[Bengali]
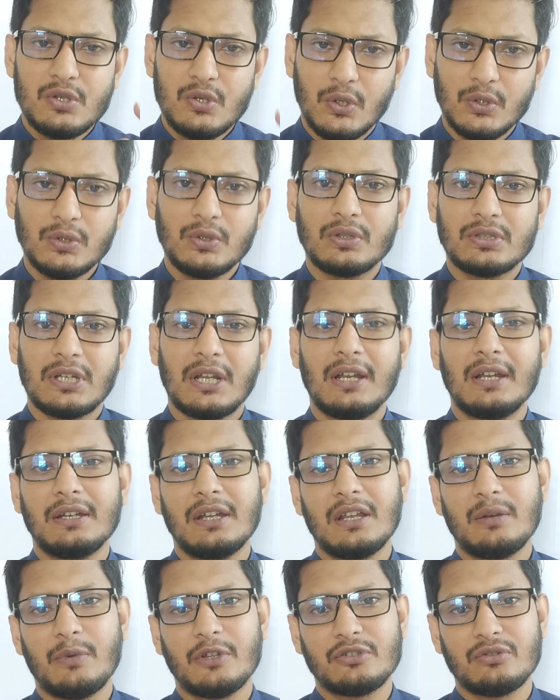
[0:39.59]
চোদ্দ
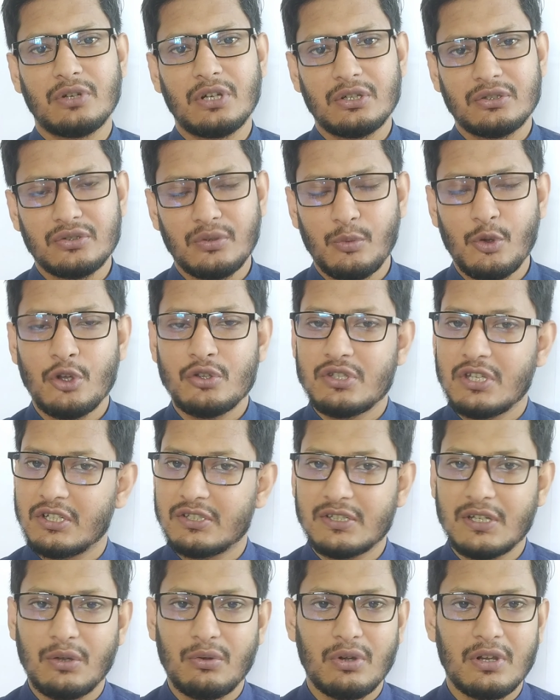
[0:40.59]
সালের নির্বাচনের সময়
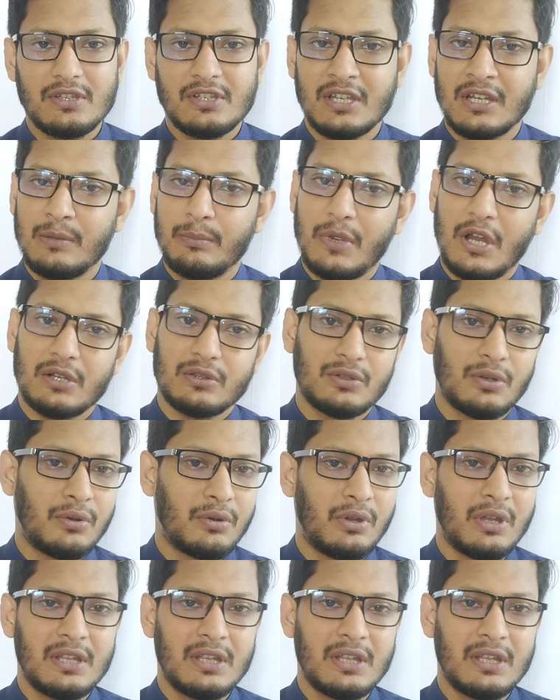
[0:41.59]
চেষ্টা করেছেন ব্যর্থ